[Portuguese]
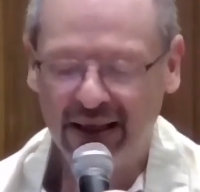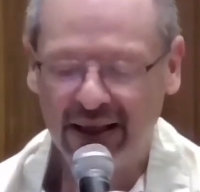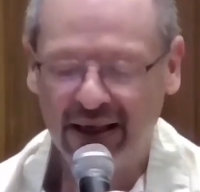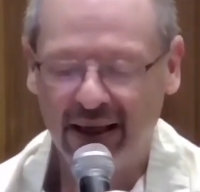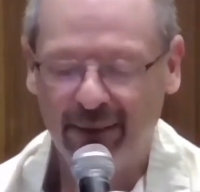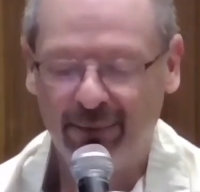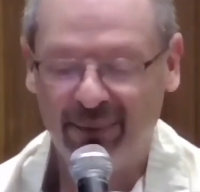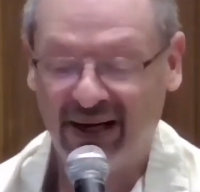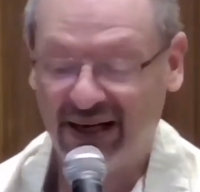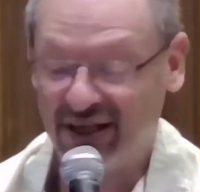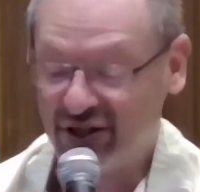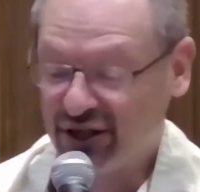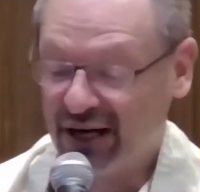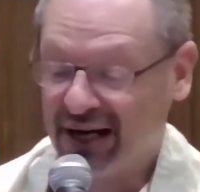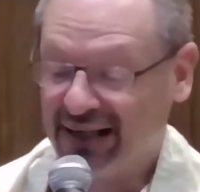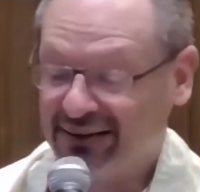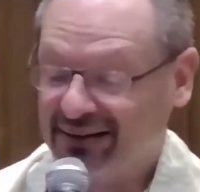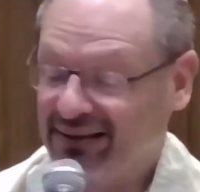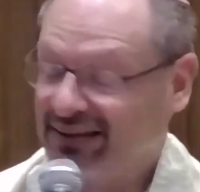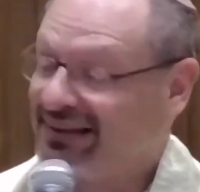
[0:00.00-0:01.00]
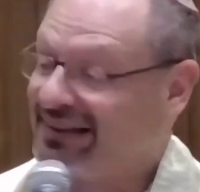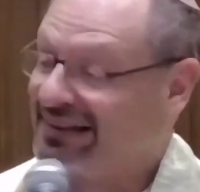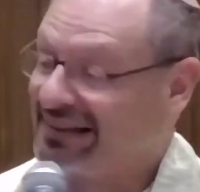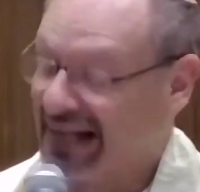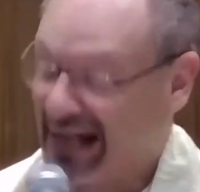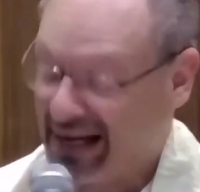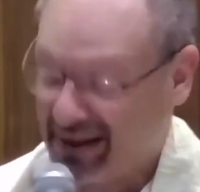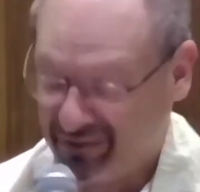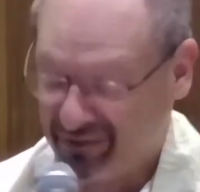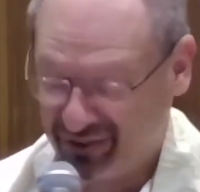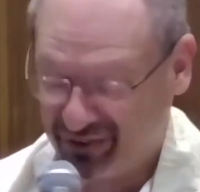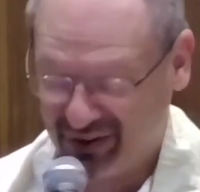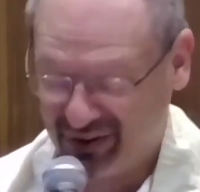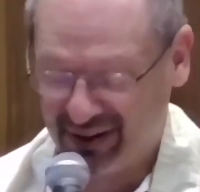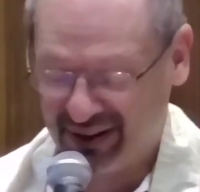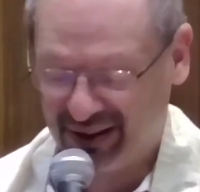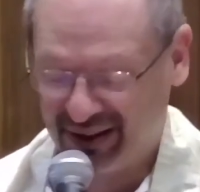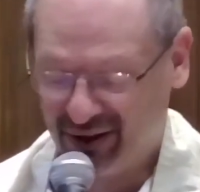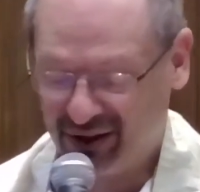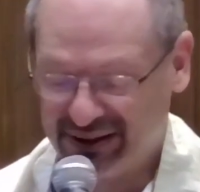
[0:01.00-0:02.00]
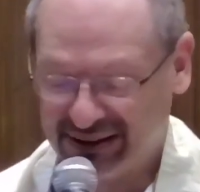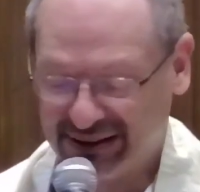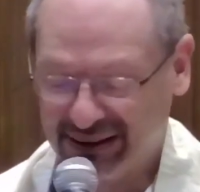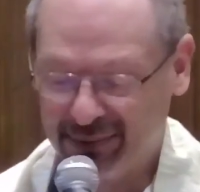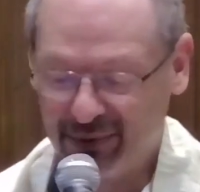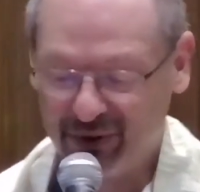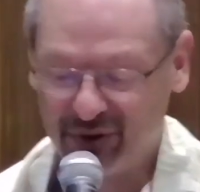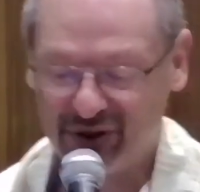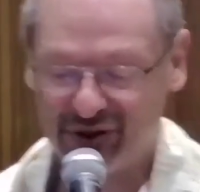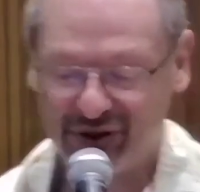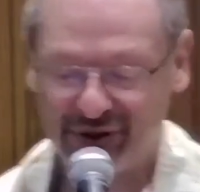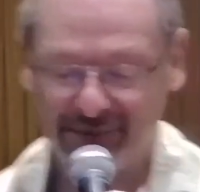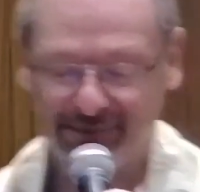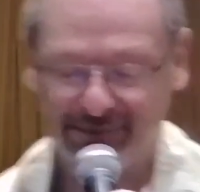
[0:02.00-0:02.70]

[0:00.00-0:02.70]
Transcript: Parashat Tzav, nós estamos